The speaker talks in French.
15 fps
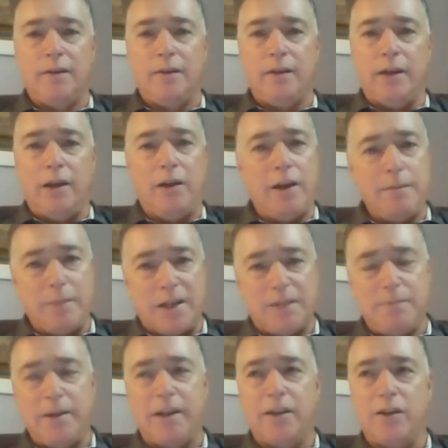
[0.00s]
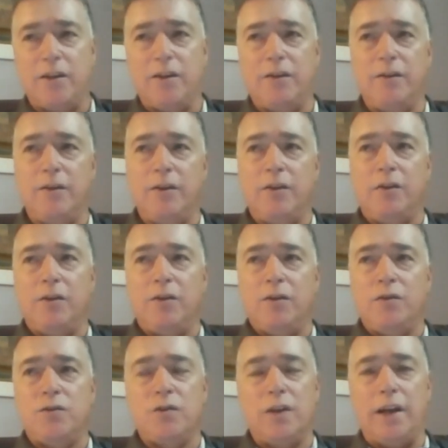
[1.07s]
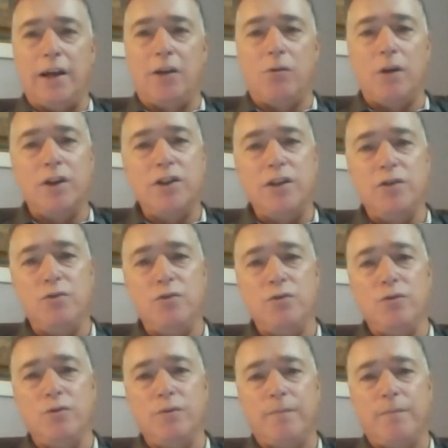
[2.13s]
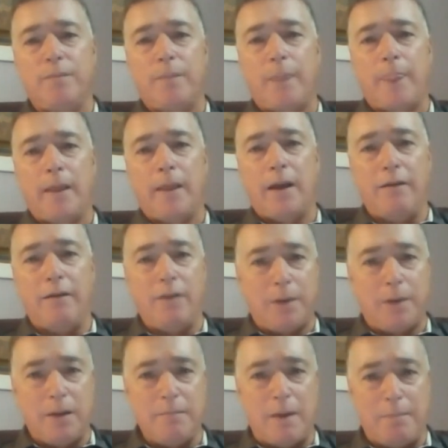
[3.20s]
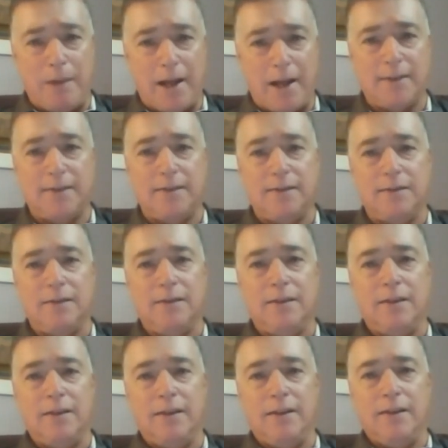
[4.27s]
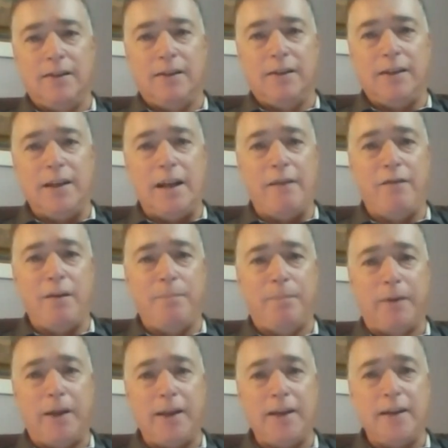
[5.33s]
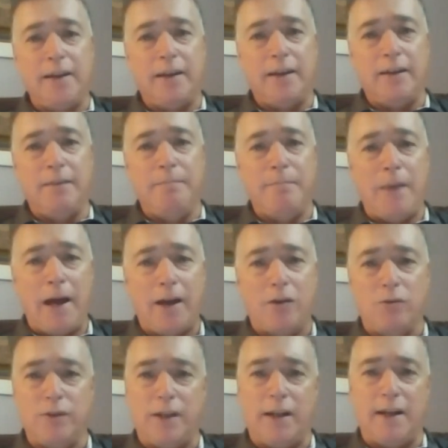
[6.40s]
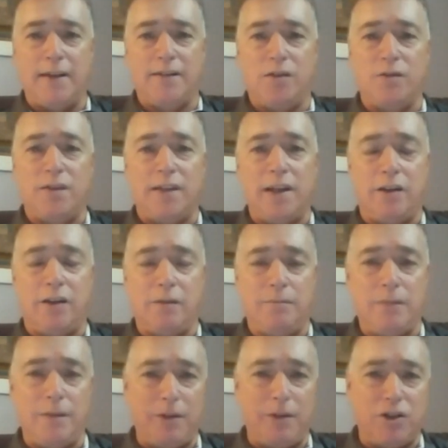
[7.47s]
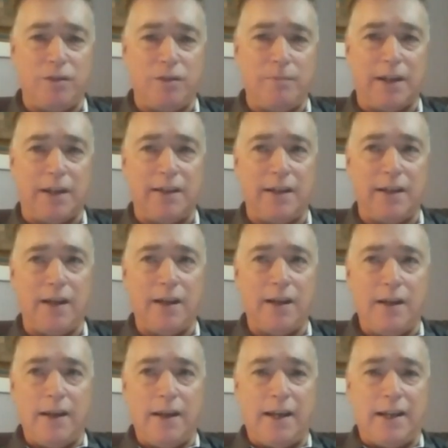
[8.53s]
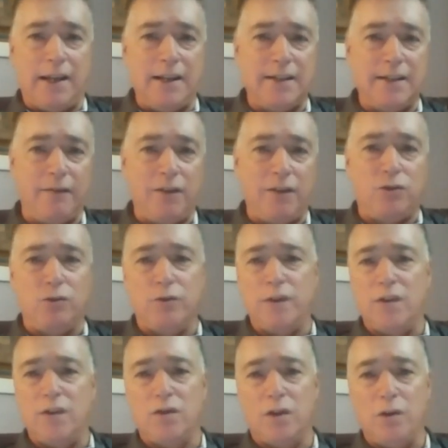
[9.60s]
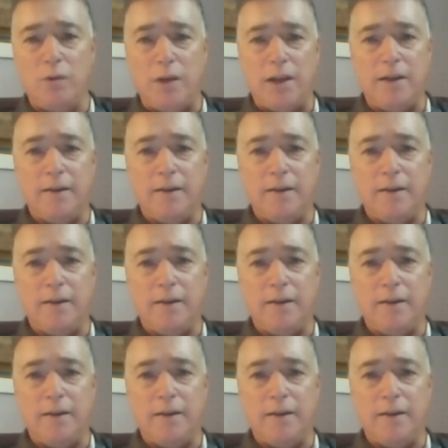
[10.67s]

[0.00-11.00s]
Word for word: Et là, il m'explique que sur la croix, Jésus avait pris ma place, qu'il avait pris ma condamnation, celle que mes péchés méritaient, et qu'il les avait tournés sur lui.